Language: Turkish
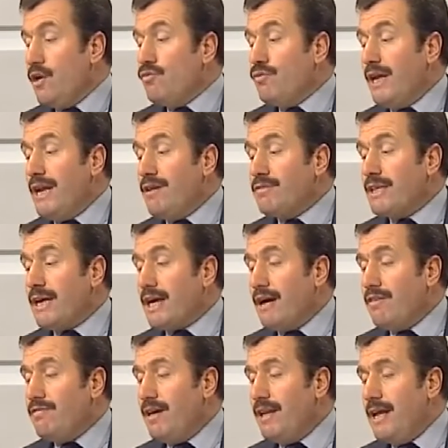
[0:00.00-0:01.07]
Velev
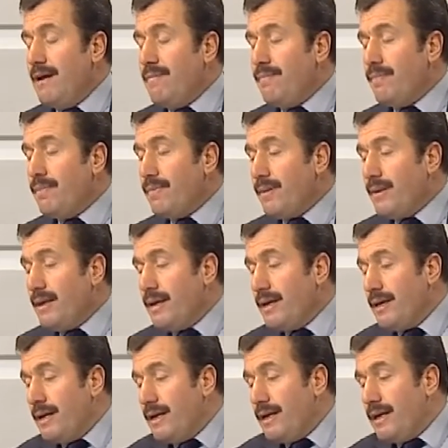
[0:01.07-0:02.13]
tekavvele
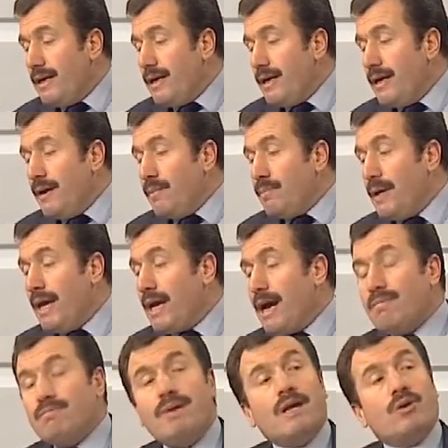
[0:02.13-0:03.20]

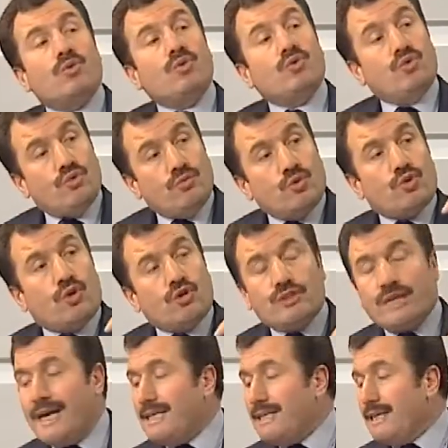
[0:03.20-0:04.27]
peygamber uydurmuş
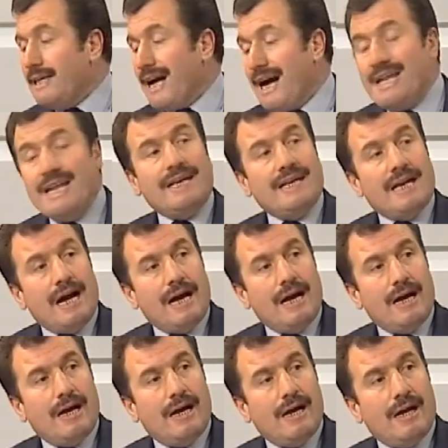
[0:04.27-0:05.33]
olsaydı aleyna
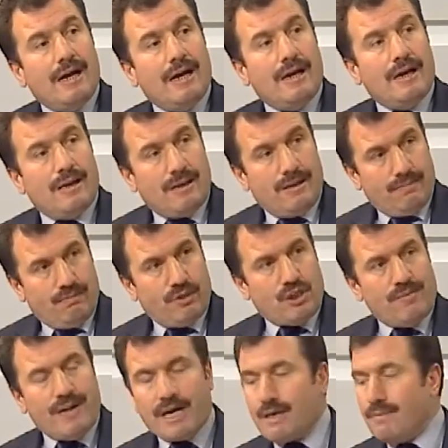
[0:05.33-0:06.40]
Bizim
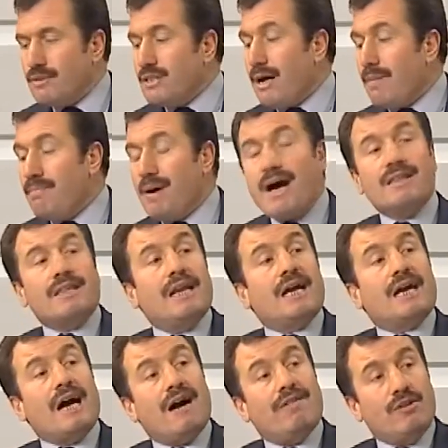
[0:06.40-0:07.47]
hakkımızda bazele
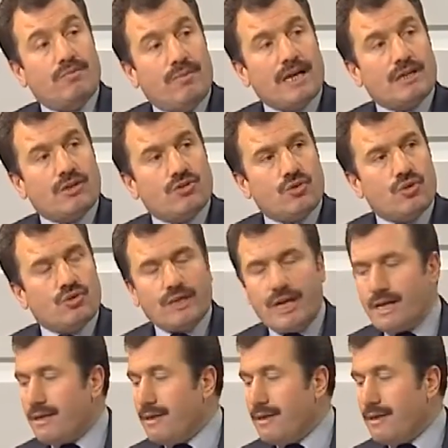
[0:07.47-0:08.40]
kavil bazı sözler